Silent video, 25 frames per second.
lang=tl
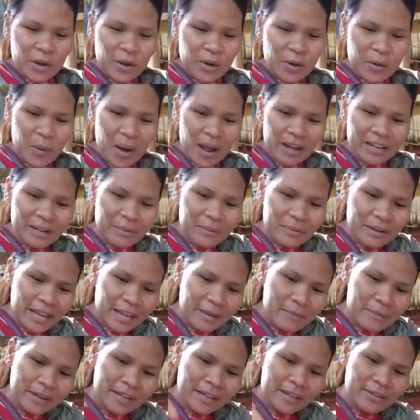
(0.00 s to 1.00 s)
Guwang naman
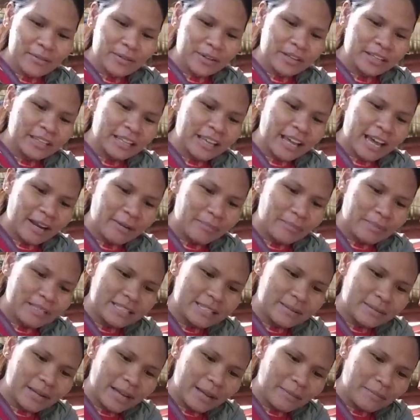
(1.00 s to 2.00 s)
dahil manin, wag ting
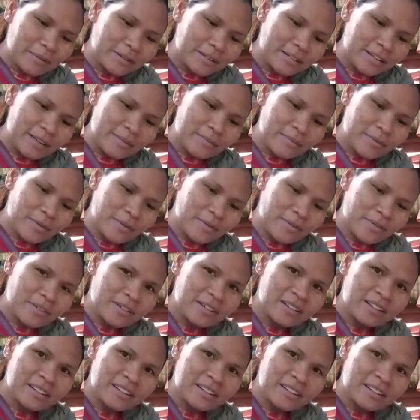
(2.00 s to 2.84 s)
harvest naman dahil pud nimo.